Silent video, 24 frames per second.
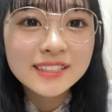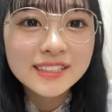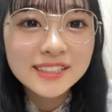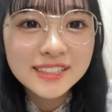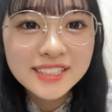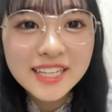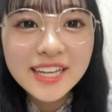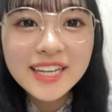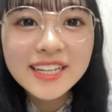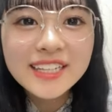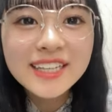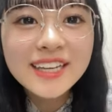
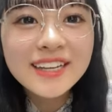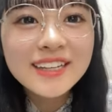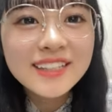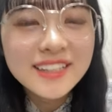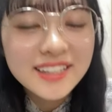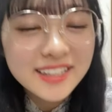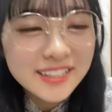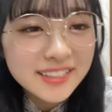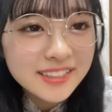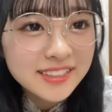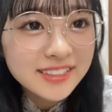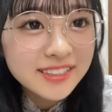JK
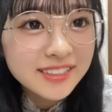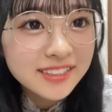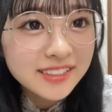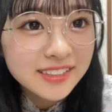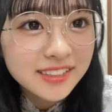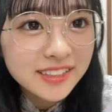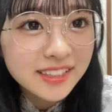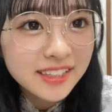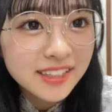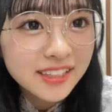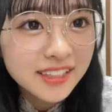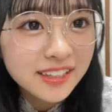です
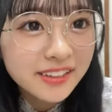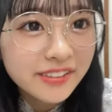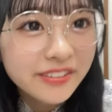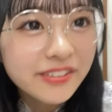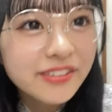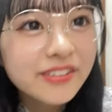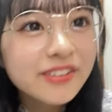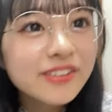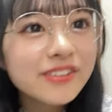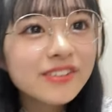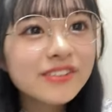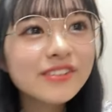
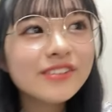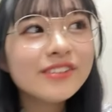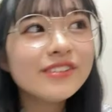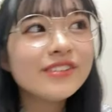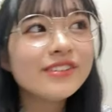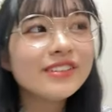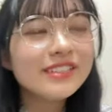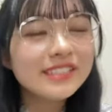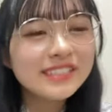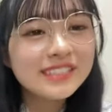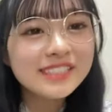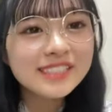高校
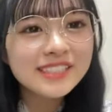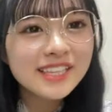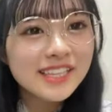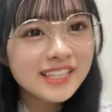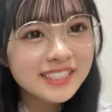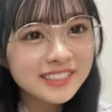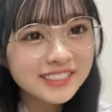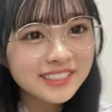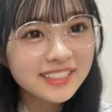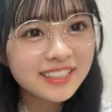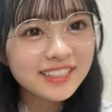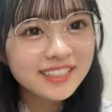1
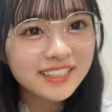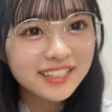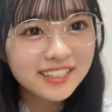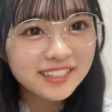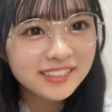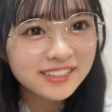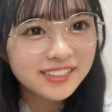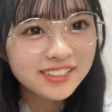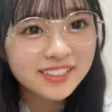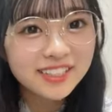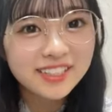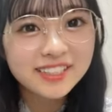年生で
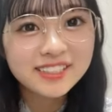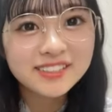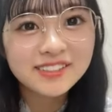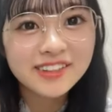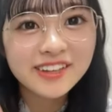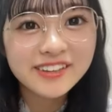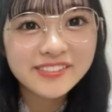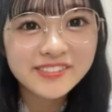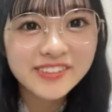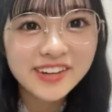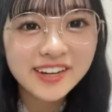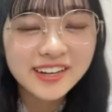す私
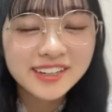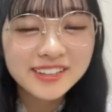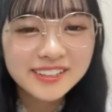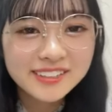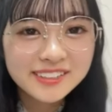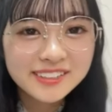は今